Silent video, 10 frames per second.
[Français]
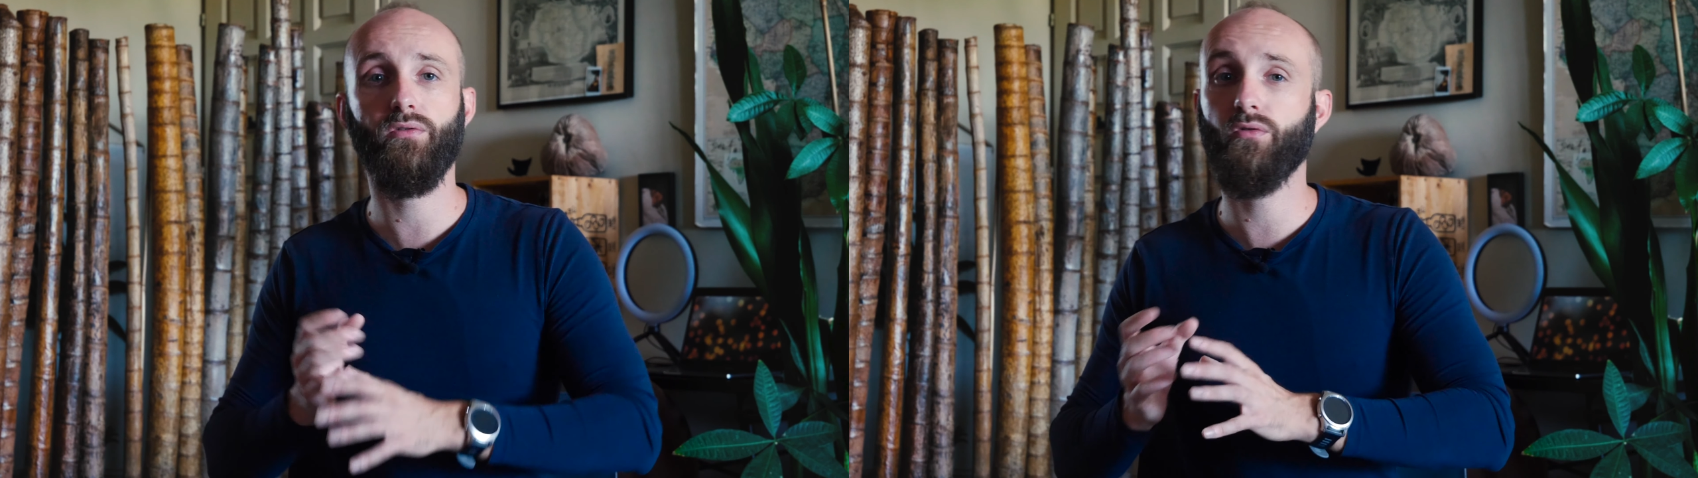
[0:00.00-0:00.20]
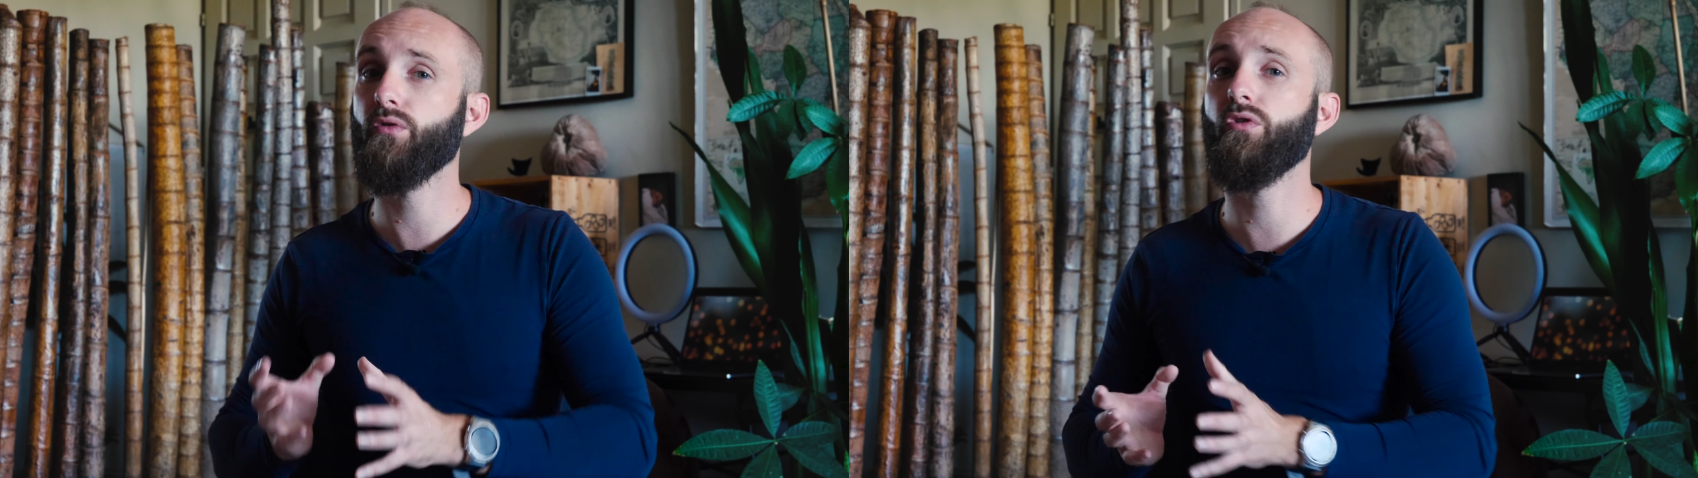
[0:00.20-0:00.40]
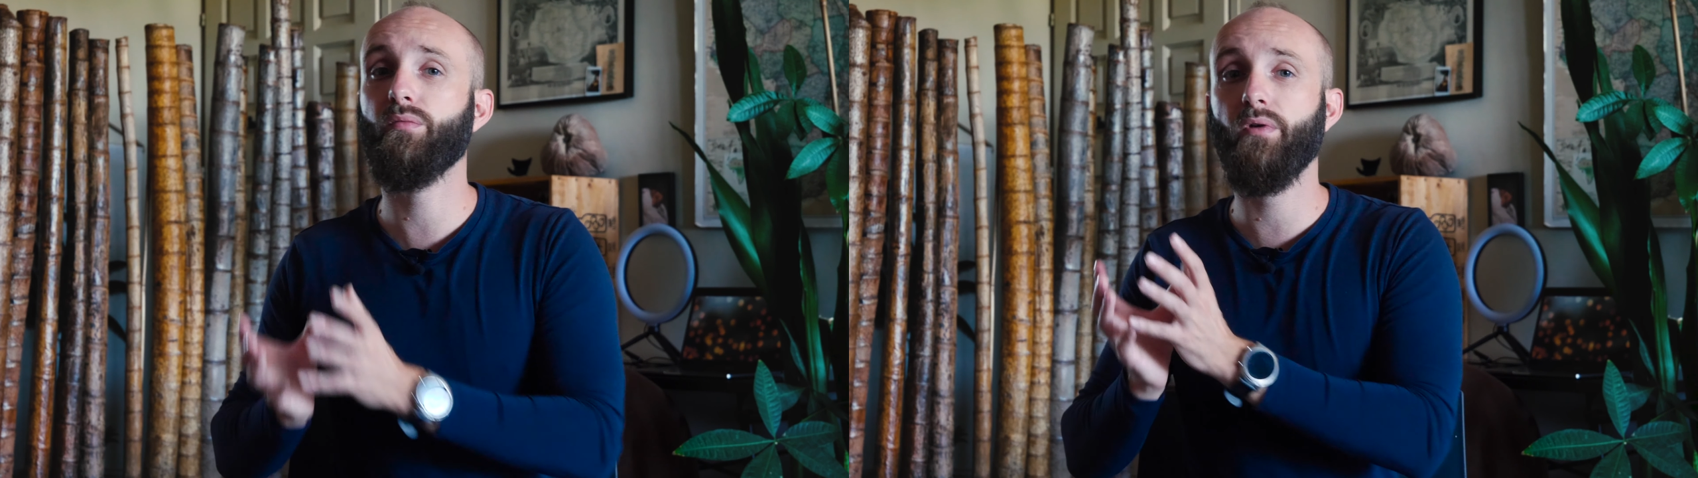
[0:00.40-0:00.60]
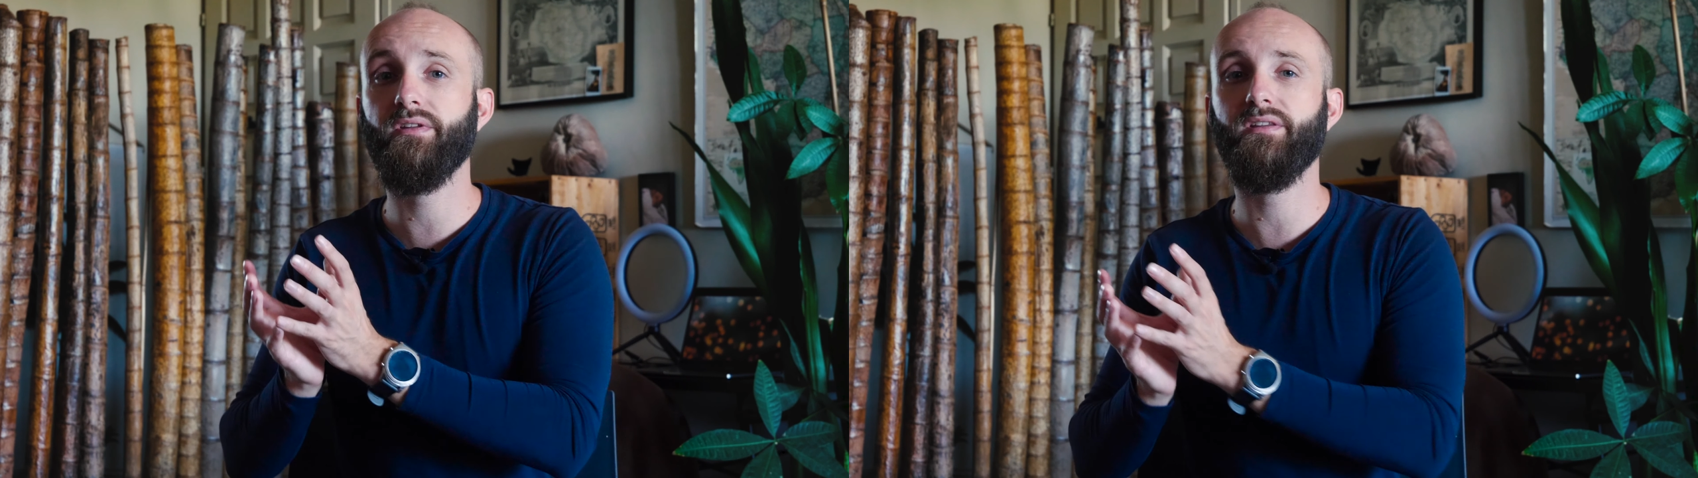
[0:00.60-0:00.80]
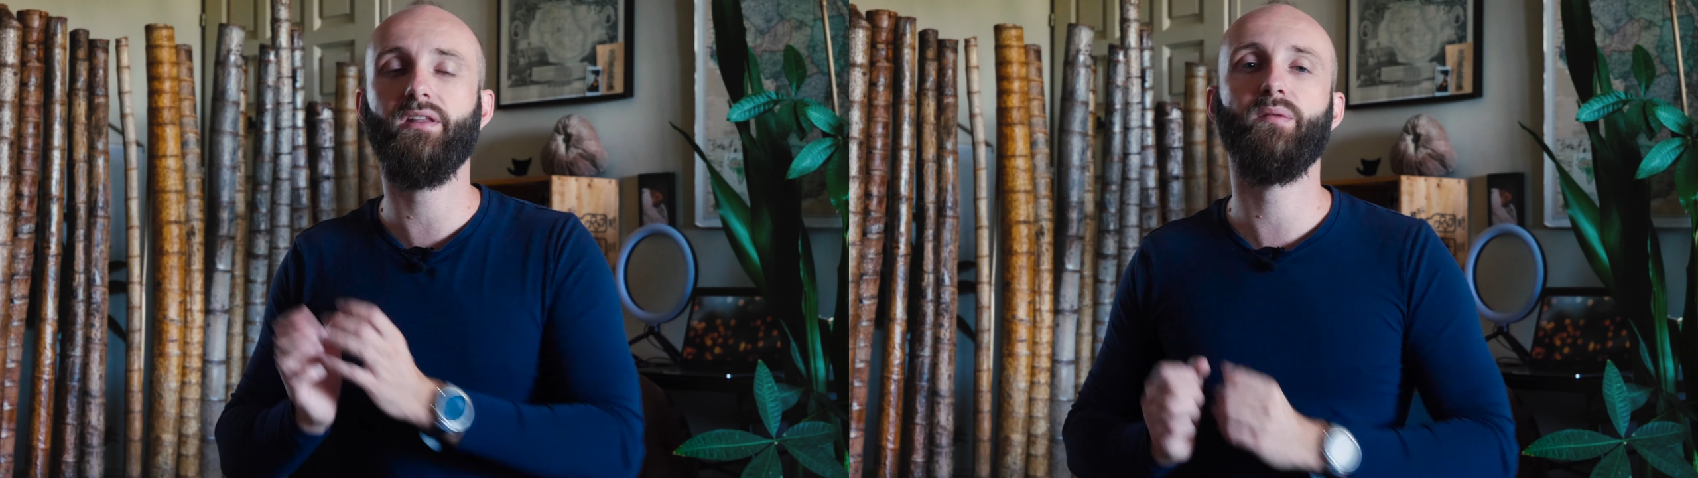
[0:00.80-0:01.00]
donc
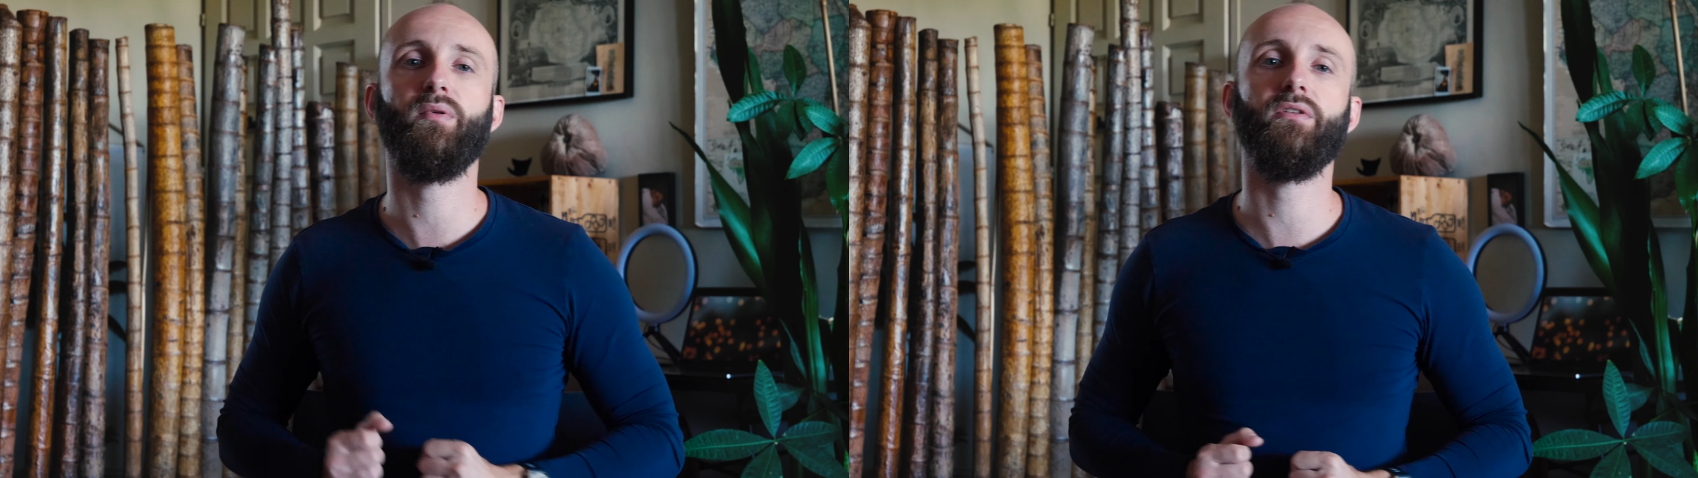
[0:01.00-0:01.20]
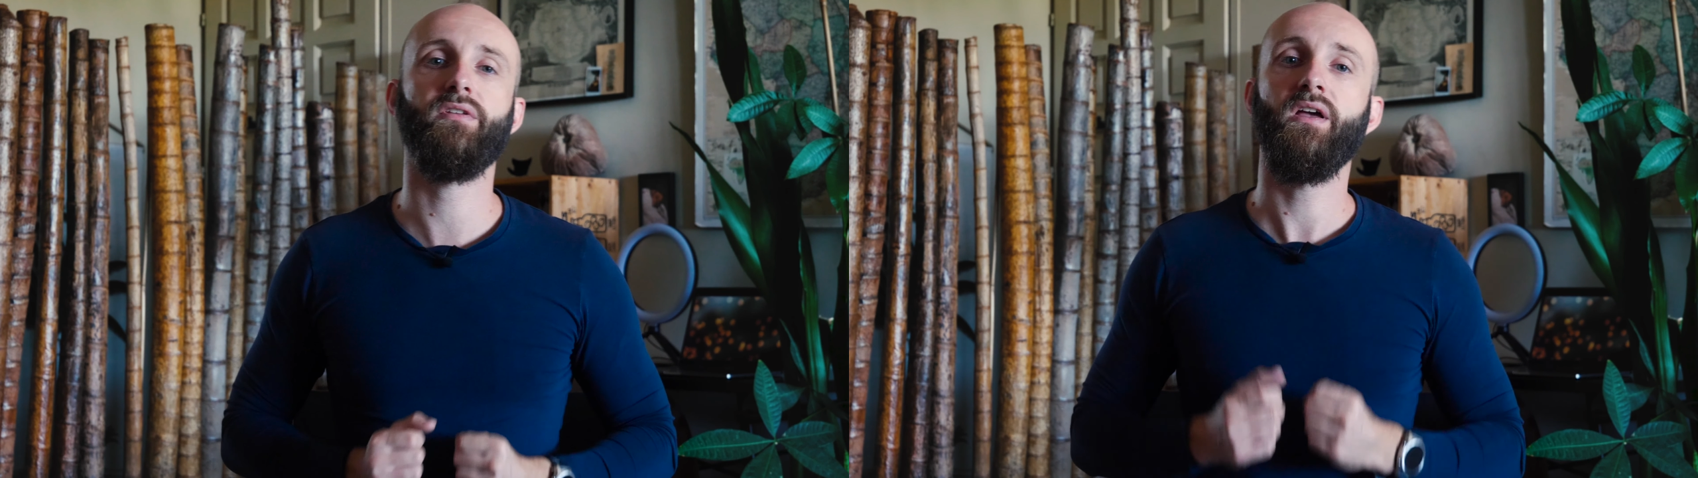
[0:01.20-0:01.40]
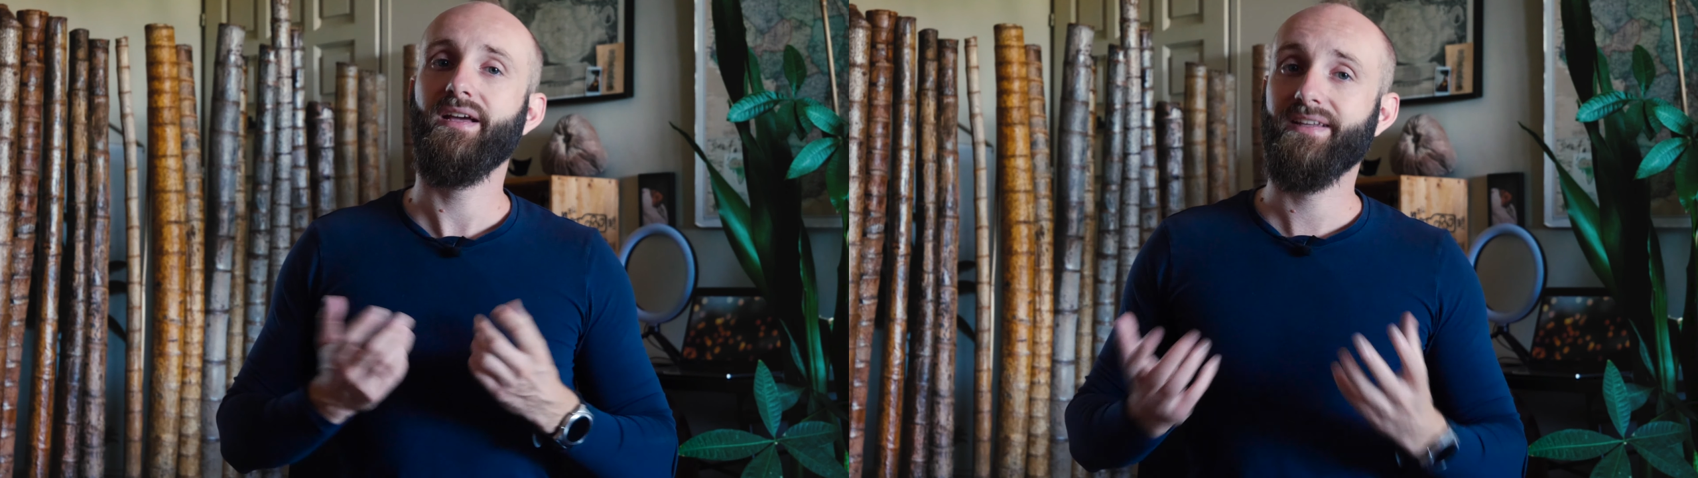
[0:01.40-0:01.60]
augmenter ta dépense